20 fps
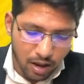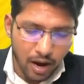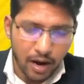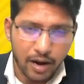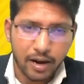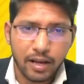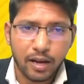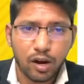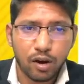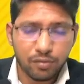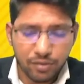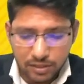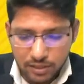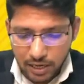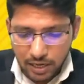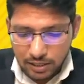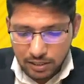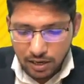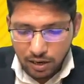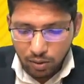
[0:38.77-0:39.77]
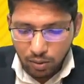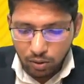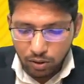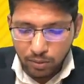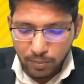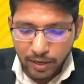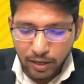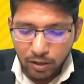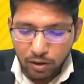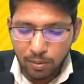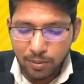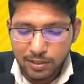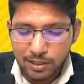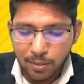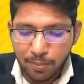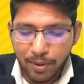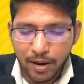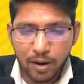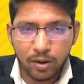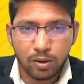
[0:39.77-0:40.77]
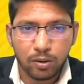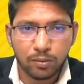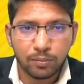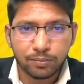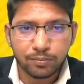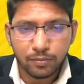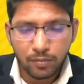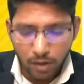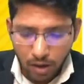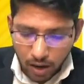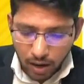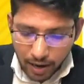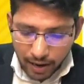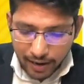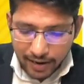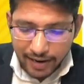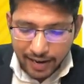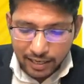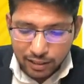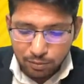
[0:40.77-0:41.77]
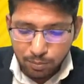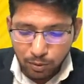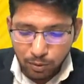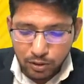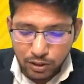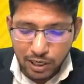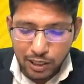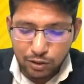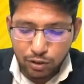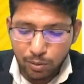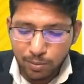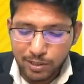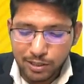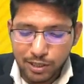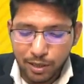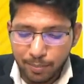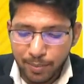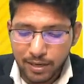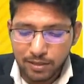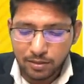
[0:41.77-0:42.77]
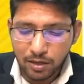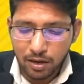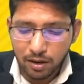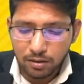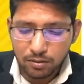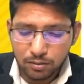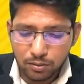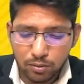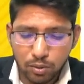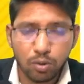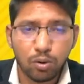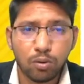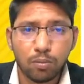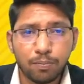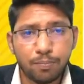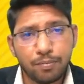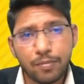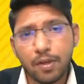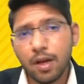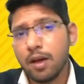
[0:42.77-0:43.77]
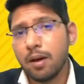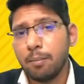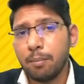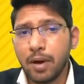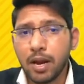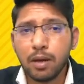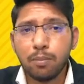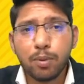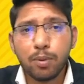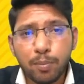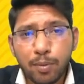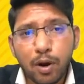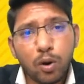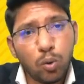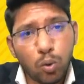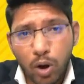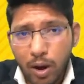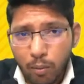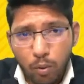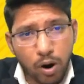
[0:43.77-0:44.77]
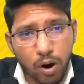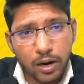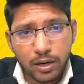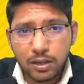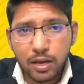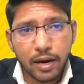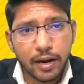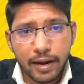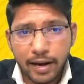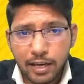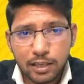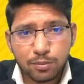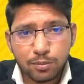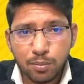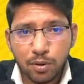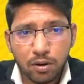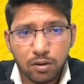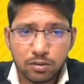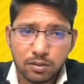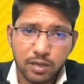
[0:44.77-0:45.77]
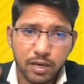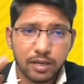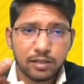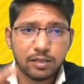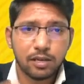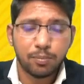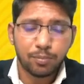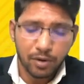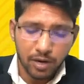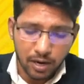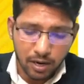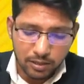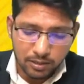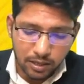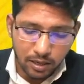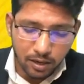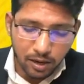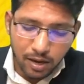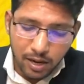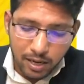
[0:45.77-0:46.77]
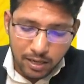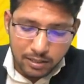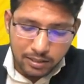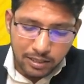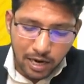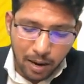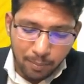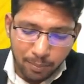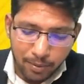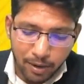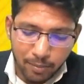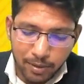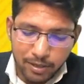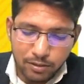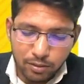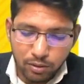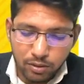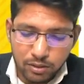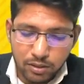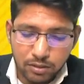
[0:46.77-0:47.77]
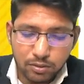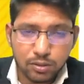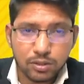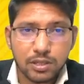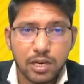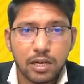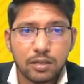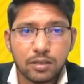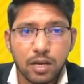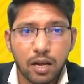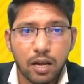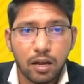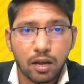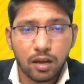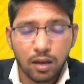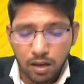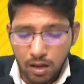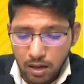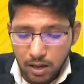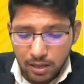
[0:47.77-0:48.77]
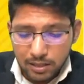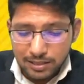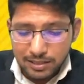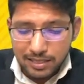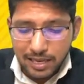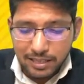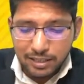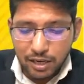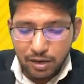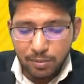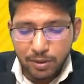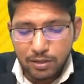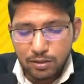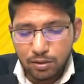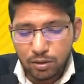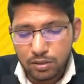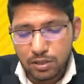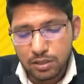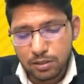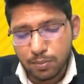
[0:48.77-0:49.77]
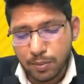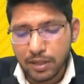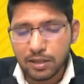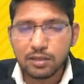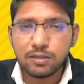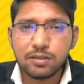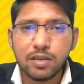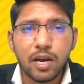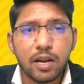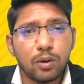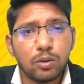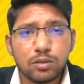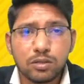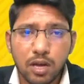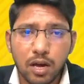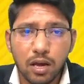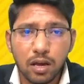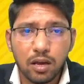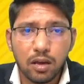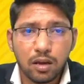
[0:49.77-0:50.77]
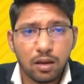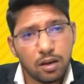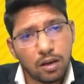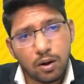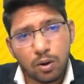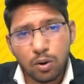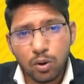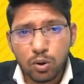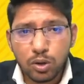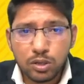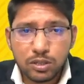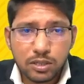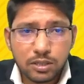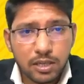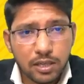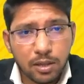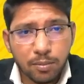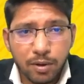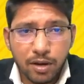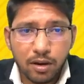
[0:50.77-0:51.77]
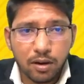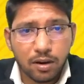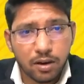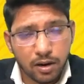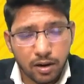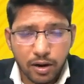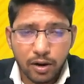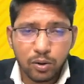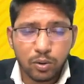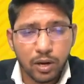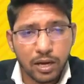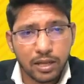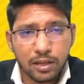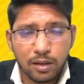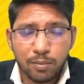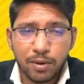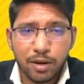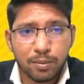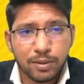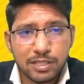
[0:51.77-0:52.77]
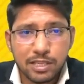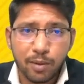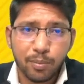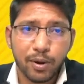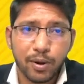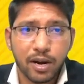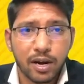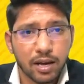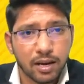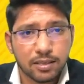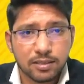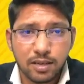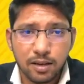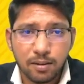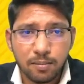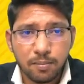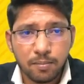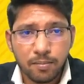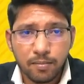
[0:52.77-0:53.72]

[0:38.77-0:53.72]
హెడ్డింగ్ ఆఫ్ ది సెక్షన్ అని గుర్తుపెట్టుకోమని చెప్పాను ఇండెక్స్ బుక్ చేసుకోమని చెప్పాను సార్ సో మెనీ పీపుల్ హూ అవాయిడ్ ద ఇండెక్స్ బుక్ సో నేను చెప్తున్నాను కదా సార్ చాప్టర్ బేస్డ్ క్వశ్చన్స్ వచ్చాయి ఈసారి సెక్షన్ బేస్డ్ క్వశ్చన్స్ ప్రతిసారి వస్తాయి ఈ రెండు క్వశ్చన్స్ అయితే మీకు రెండు అయితే మీకు మిస్ అయిపోయినట్టే కదా సార్